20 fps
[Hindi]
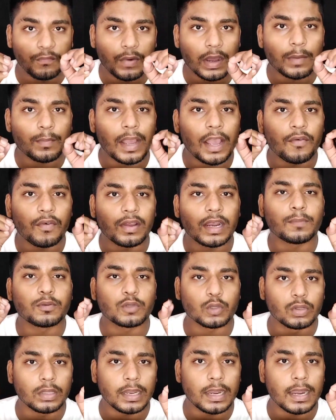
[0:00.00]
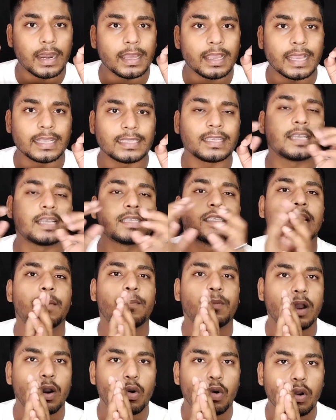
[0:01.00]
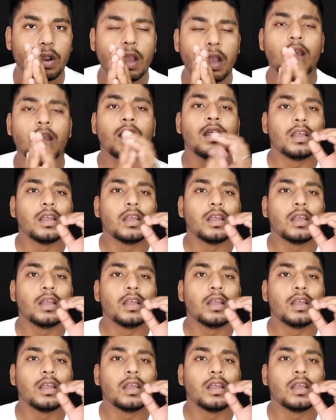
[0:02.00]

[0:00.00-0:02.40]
वन बाय वन आप सुनते रहना कैसे कैसे आपका होगा